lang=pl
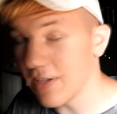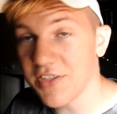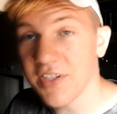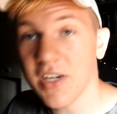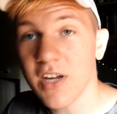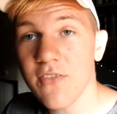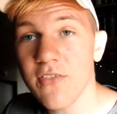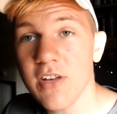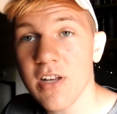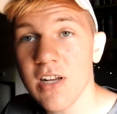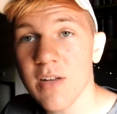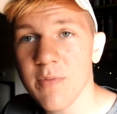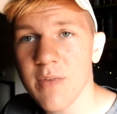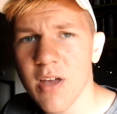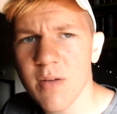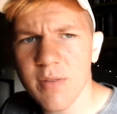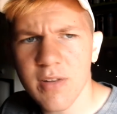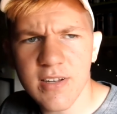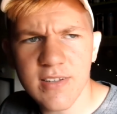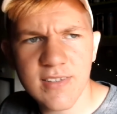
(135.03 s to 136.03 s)
A ciekawe ile
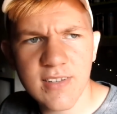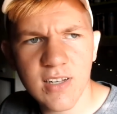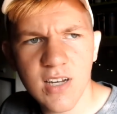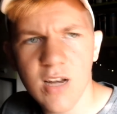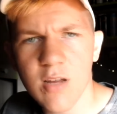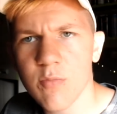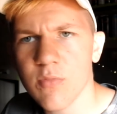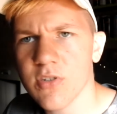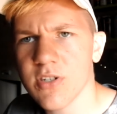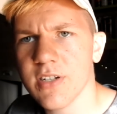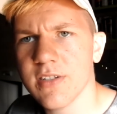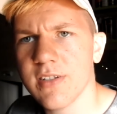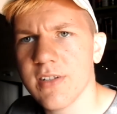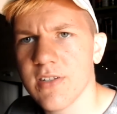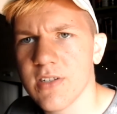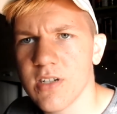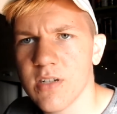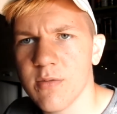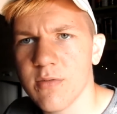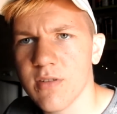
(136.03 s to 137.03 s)
miałem na Instagramie, może
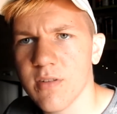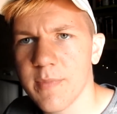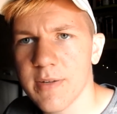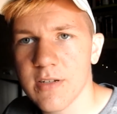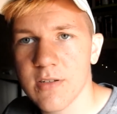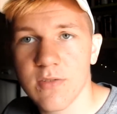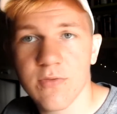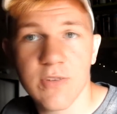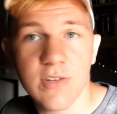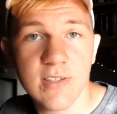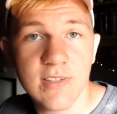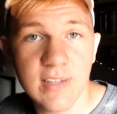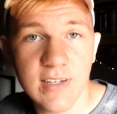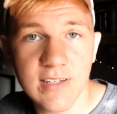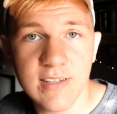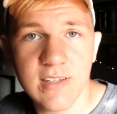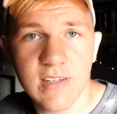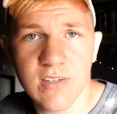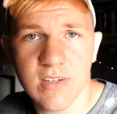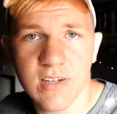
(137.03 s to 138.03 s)
chcecie, żebym zobaczył swoje
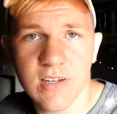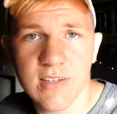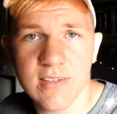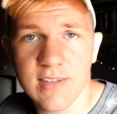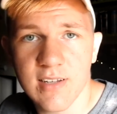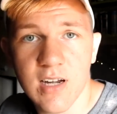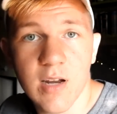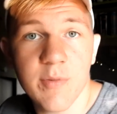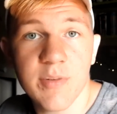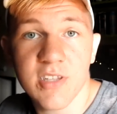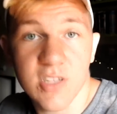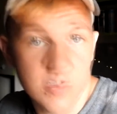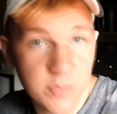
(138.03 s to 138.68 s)
stare zdjęcia na Instagramie,